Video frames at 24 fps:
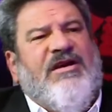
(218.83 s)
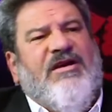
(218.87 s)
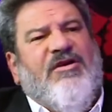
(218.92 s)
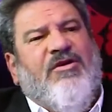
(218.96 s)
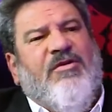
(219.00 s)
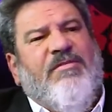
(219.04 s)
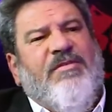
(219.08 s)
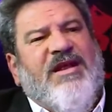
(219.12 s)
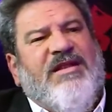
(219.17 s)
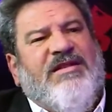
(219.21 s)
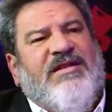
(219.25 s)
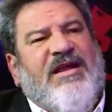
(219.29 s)
sim
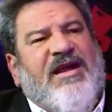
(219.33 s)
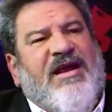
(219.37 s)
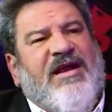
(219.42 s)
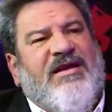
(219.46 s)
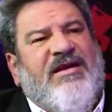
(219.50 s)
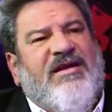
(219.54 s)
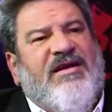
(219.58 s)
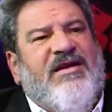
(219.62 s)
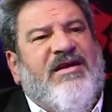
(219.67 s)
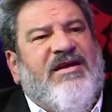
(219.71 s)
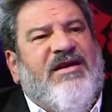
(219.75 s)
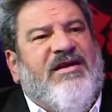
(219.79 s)

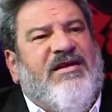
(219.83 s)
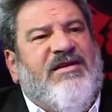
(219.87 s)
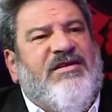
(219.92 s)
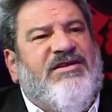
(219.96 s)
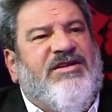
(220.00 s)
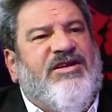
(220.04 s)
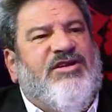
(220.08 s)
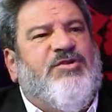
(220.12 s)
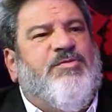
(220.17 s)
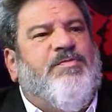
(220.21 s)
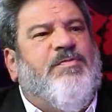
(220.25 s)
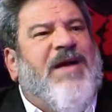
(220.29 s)
cometer
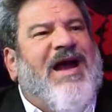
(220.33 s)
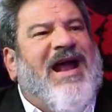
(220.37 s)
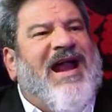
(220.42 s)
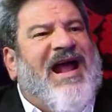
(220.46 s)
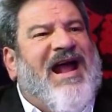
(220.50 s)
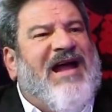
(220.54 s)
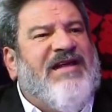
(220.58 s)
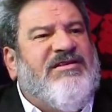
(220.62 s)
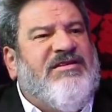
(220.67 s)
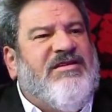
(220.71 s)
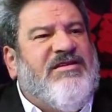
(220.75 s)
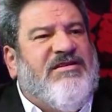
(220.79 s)

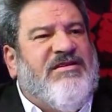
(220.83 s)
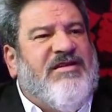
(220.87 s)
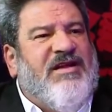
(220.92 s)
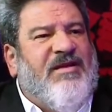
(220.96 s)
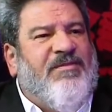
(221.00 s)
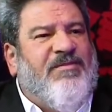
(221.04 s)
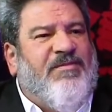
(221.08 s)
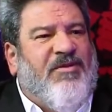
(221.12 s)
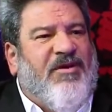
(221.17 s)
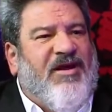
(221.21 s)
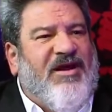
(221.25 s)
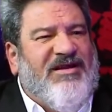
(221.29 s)
disparates,
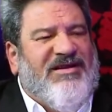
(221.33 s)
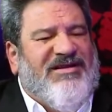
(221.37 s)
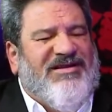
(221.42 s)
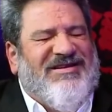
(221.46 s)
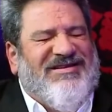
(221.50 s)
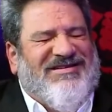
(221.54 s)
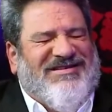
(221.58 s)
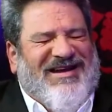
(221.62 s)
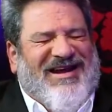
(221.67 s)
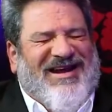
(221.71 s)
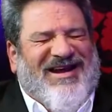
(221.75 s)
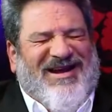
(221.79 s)
né?
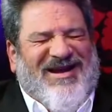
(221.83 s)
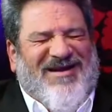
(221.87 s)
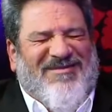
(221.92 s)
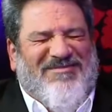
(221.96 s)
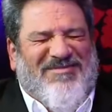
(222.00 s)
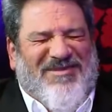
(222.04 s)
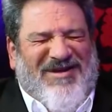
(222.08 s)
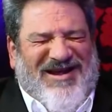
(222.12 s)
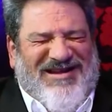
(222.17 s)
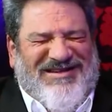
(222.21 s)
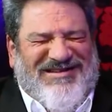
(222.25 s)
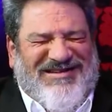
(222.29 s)
Pode ser
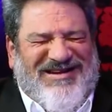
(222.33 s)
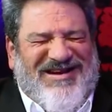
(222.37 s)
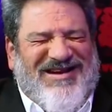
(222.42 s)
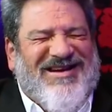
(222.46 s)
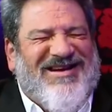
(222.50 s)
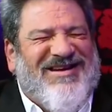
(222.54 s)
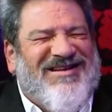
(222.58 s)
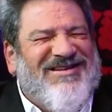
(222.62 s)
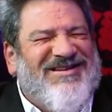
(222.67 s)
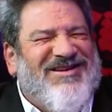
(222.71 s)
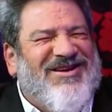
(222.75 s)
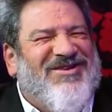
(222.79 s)
capaz
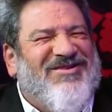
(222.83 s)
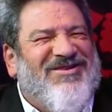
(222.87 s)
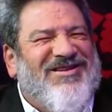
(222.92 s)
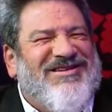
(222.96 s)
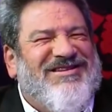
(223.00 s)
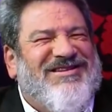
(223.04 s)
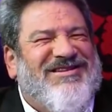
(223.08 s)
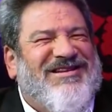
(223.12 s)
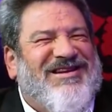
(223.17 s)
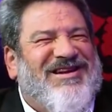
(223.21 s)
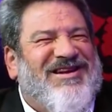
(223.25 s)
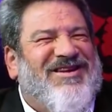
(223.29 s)
de
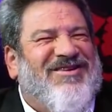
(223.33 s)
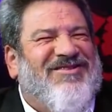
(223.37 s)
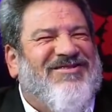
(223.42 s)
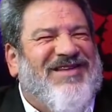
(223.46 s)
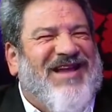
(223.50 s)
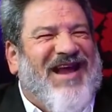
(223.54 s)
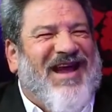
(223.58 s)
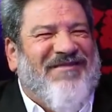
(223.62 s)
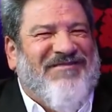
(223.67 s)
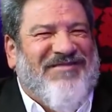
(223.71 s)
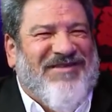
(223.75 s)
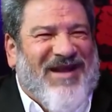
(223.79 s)
coisas que não
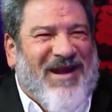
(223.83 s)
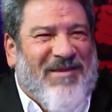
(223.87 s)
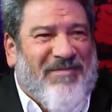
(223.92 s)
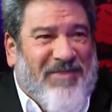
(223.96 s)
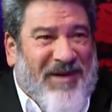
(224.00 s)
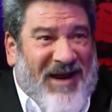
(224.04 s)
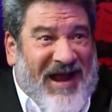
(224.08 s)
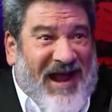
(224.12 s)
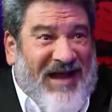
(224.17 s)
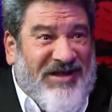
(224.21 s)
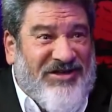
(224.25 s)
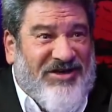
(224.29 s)
deve na
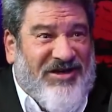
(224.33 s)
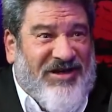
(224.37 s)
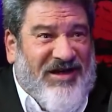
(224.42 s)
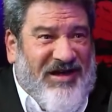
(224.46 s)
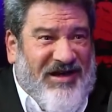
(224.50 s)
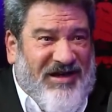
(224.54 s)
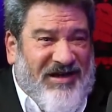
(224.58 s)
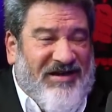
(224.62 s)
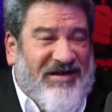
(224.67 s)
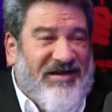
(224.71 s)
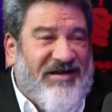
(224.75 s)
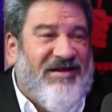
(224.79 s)

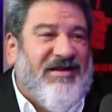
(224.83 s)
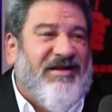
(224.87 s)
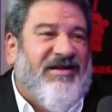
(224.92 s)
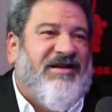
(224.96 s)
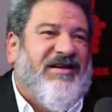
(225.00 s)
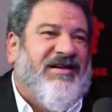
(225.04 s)
prática